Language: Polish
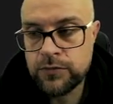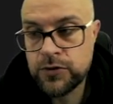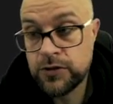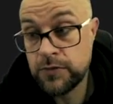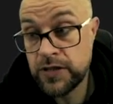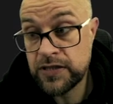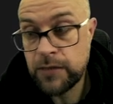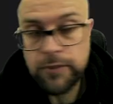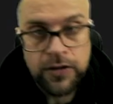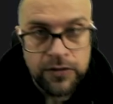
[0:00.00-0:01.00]
możemy je
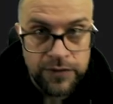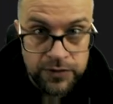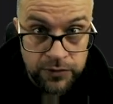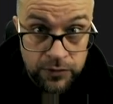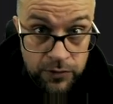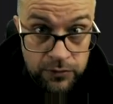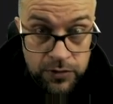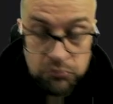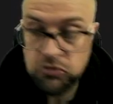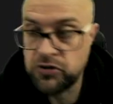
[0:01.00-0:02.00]
zapakować do
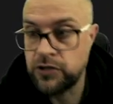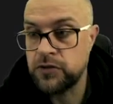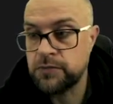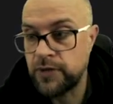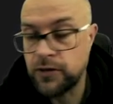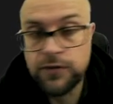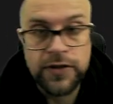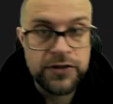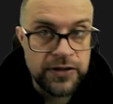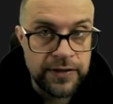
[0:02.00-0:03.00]
krotki, później
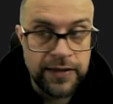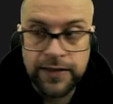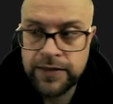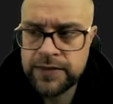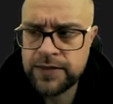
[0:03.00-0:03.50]
rozpakować i tak dalej.